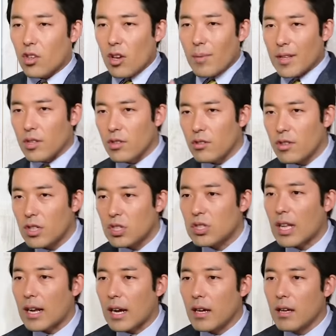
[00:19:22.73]
えば入院し
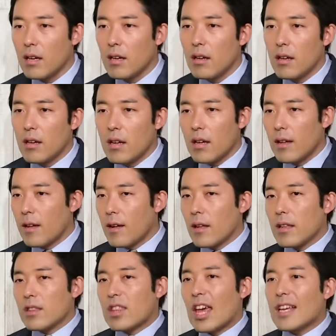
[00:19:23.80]
たら
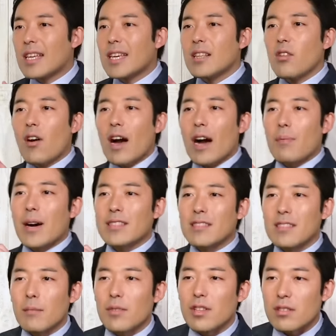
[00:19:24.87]
敵の派
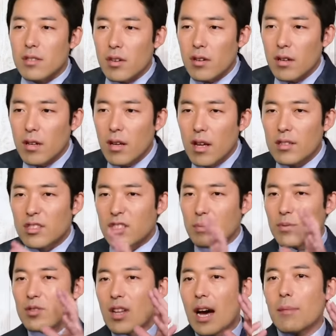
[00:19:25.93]
閥でもですよ自
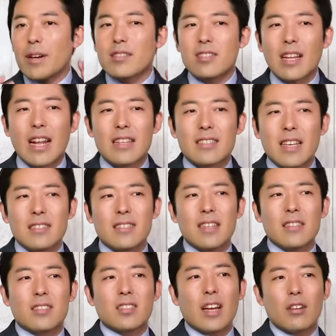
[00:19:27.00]
分の派閥じゃない全
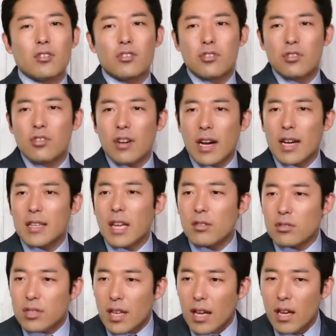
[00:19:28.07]
然違う主流派がいた
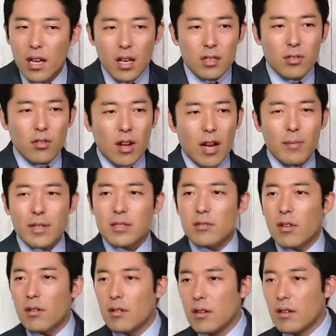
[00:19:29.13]
としてその派閥
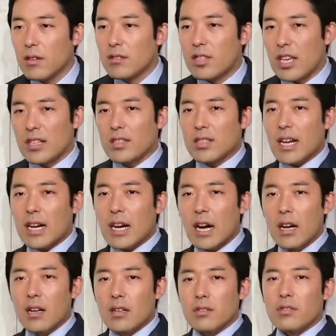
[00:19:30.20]
の政治家
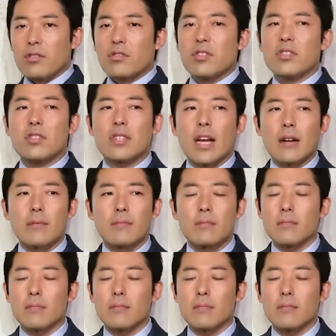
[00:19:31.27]
が入院した